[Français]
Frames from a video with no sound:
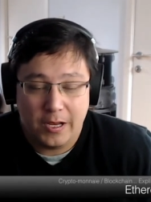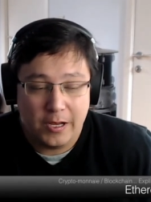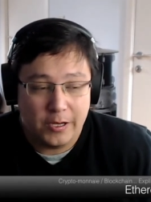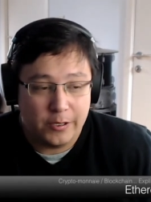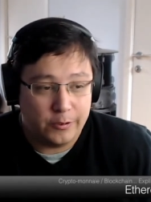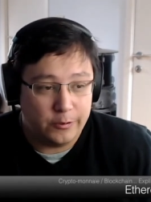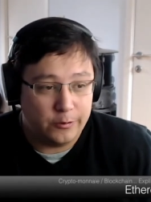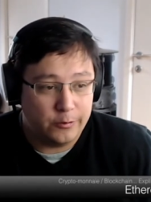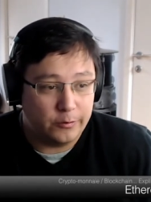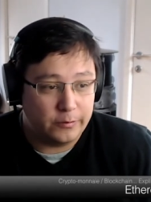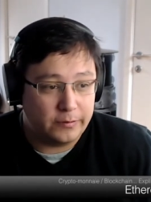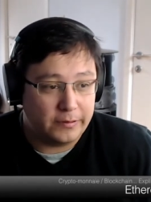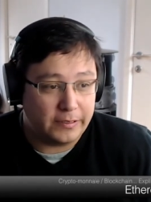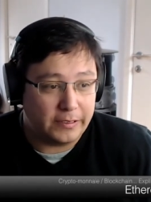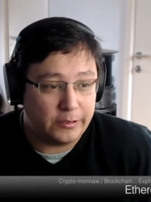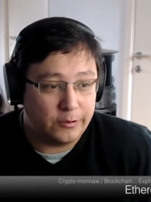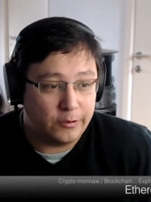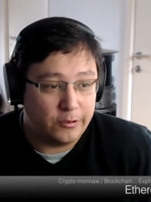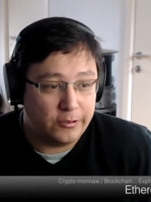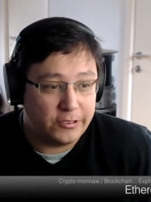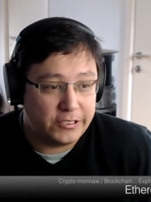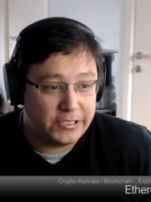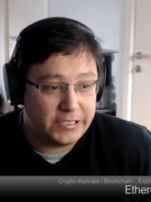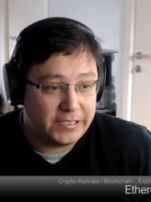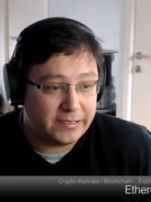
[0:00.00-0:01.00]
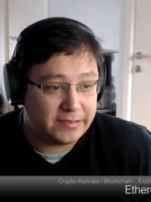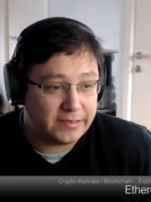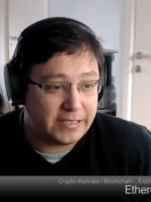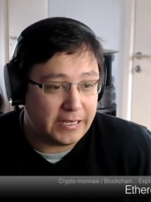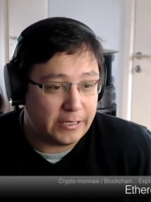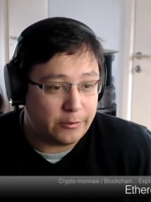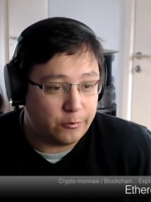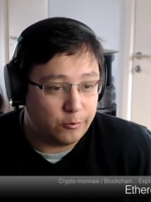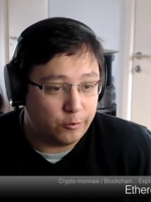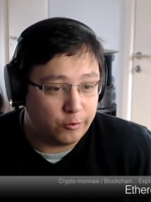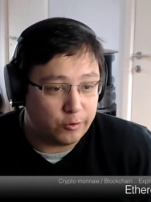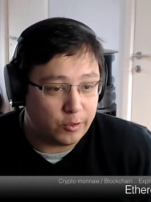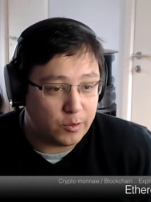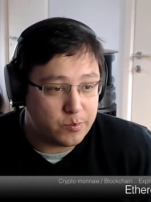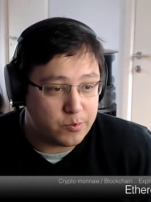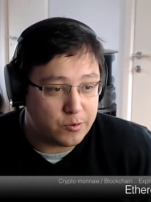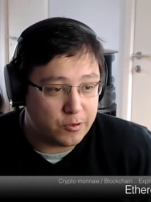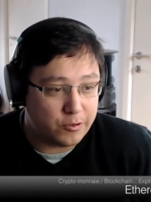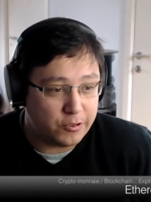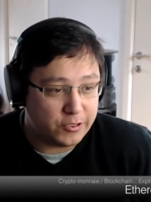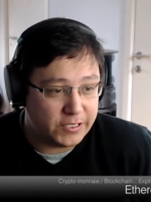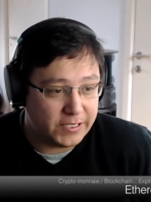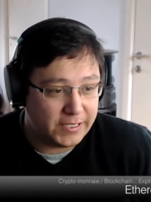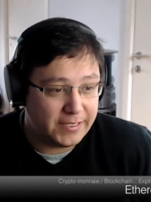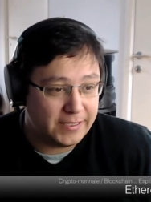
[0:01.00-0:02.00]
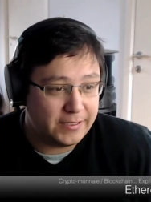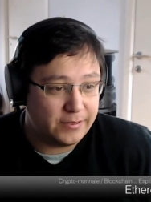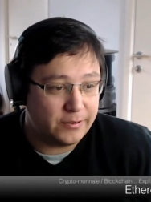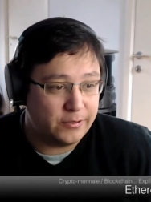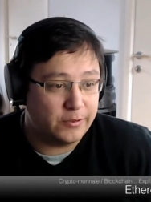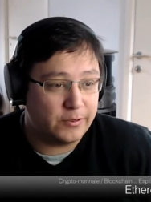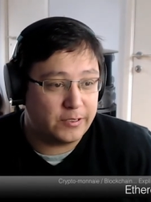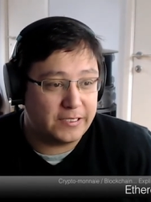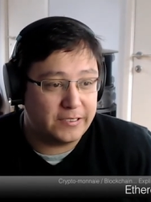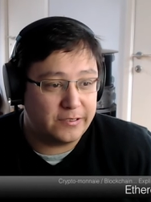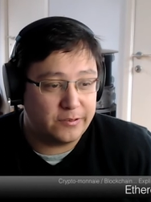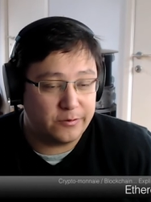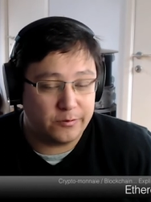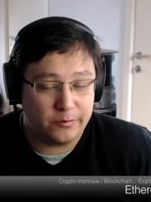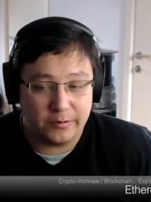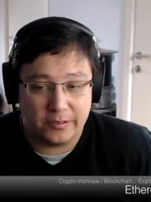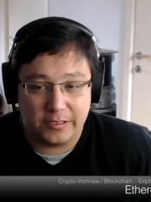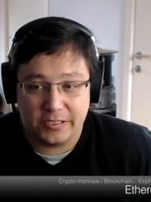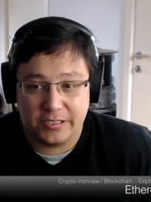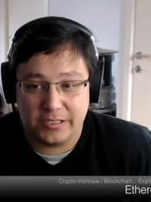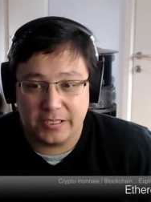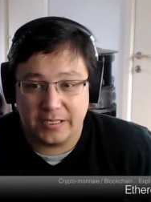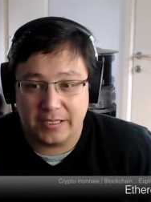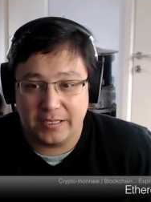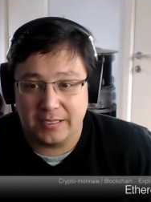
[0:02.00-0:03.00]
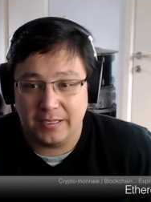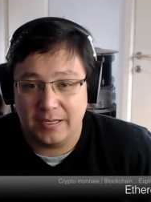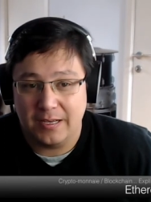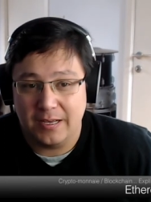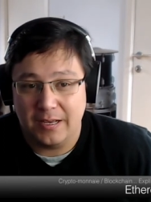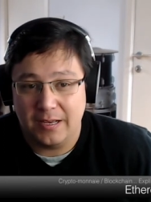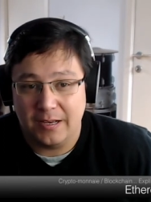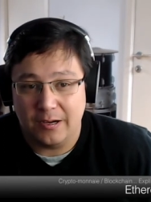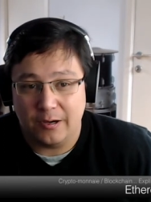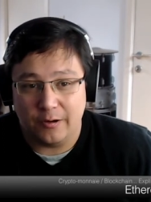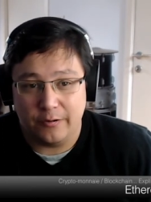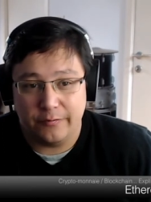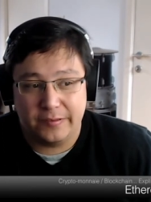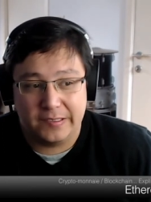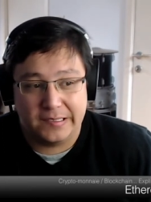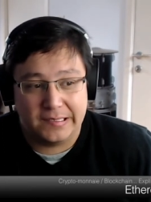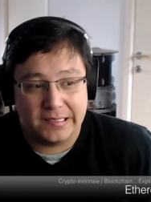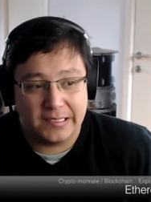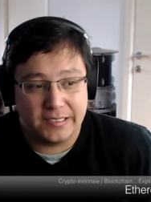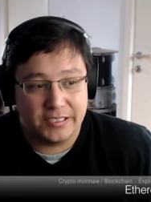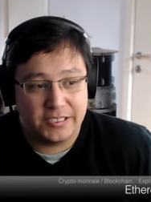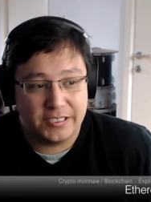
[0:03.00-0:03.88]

une autre technologie Est-ce qu'il y a d'autres projets euh, qui sont déjà envisagés